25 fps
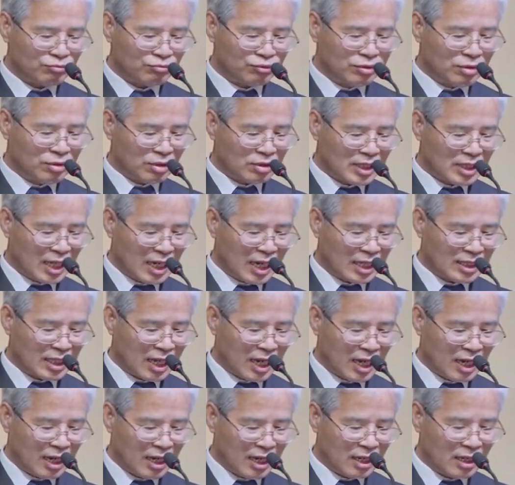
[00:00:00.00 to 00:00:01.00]

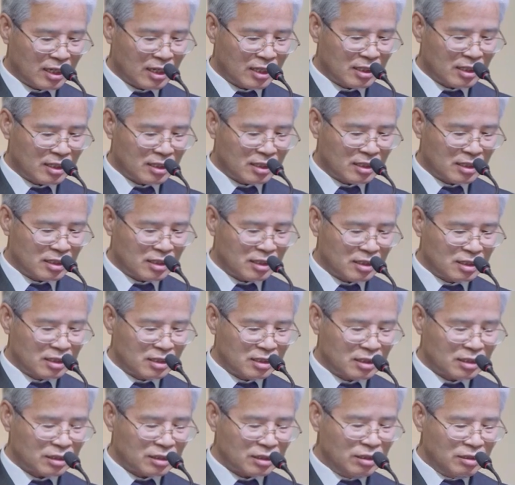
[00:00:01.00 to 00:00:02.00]
부적당하다,
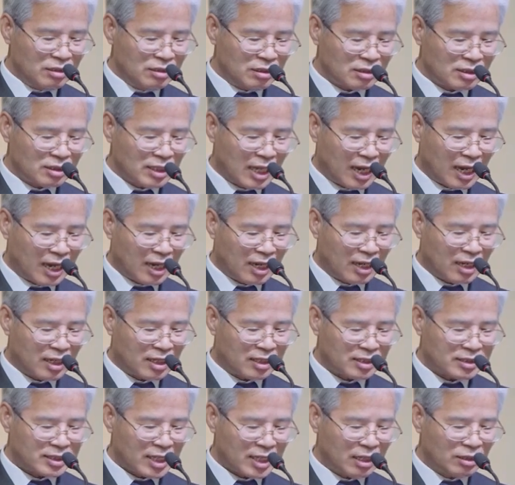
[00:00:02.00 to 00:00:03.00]
틀렸다,
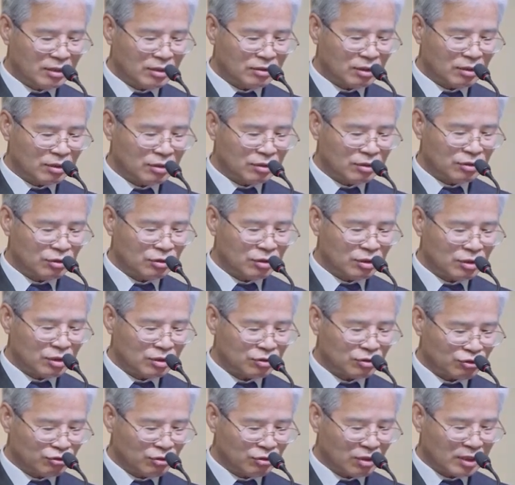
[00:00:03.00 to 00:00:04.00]
상처를
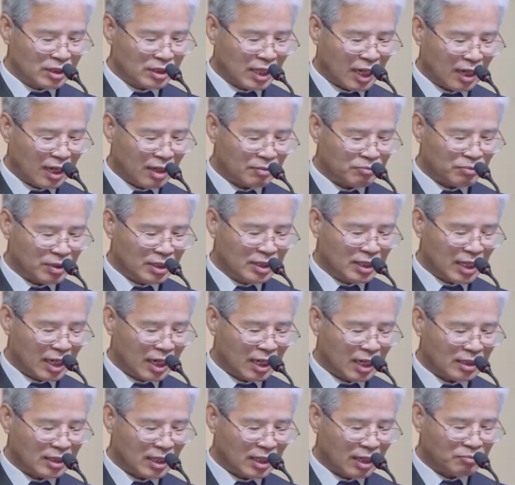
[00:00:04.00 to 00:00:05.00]
주었다,
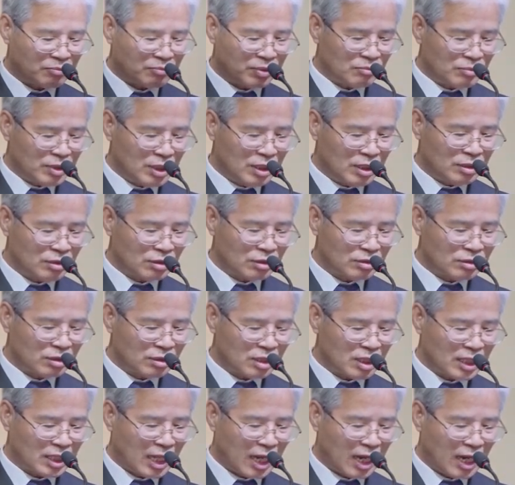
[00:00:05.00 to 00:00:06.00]
빗나갔다,
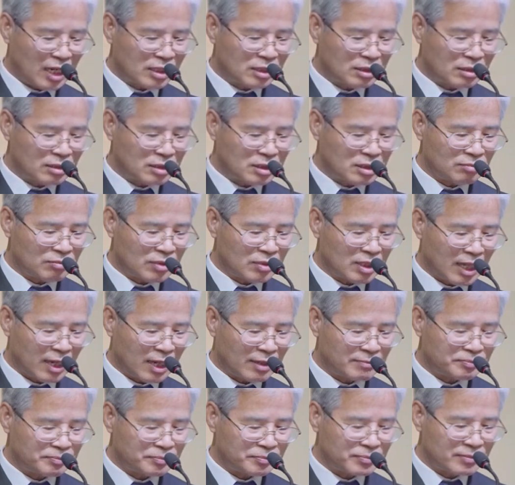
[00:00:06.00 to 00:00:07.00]
비이성적이다 하는
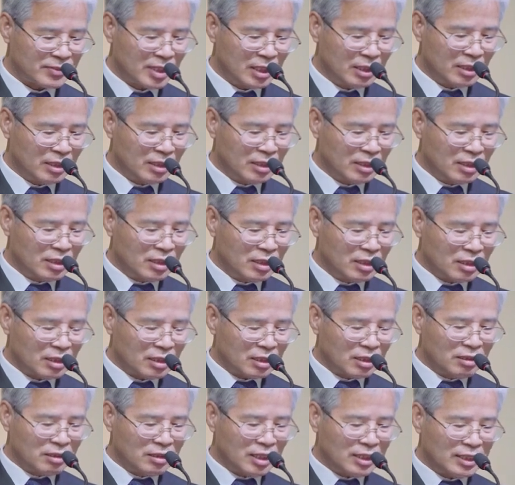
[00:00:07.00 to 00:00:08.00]
뜻입니다.
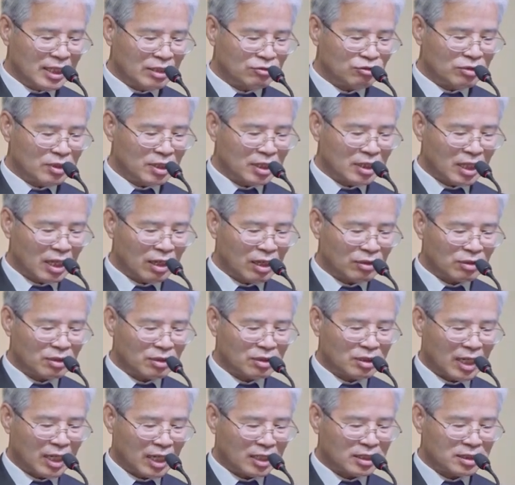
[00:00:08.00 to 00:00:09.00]
그런데
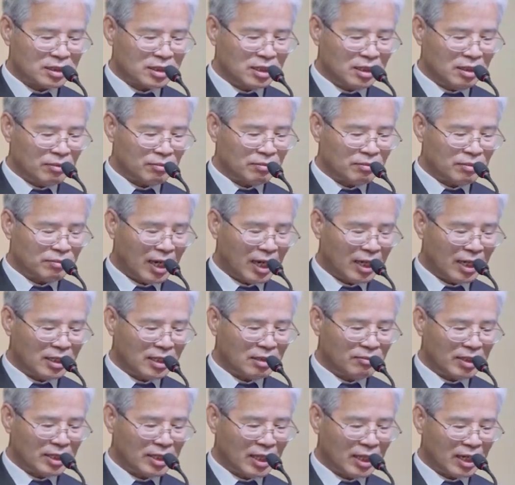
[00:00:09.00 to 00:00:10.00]
예수님께서 그 당시
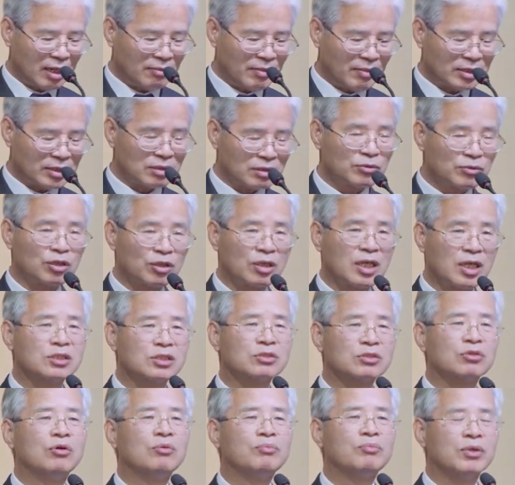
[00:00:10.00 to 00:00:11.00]
하나님의 나라 말씀을
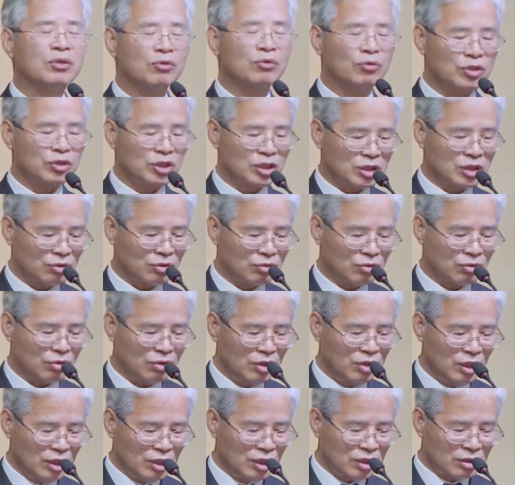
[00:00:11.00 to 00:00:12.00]
전하시고 병
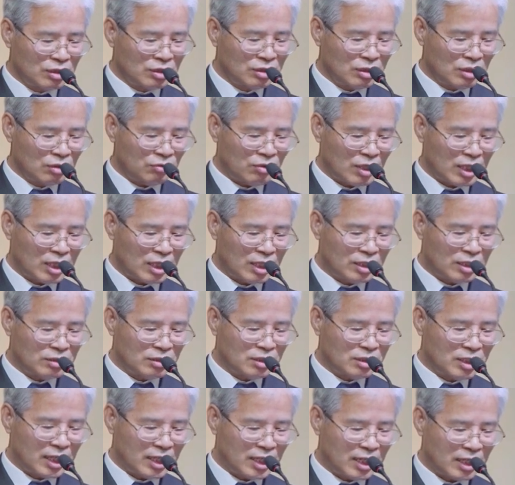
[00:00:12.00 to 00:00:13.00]
고치시고 능력과
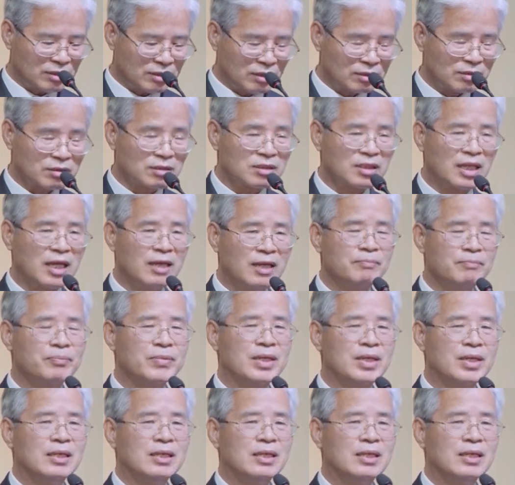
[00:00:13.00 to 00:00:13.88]
기적을 행하셨을 때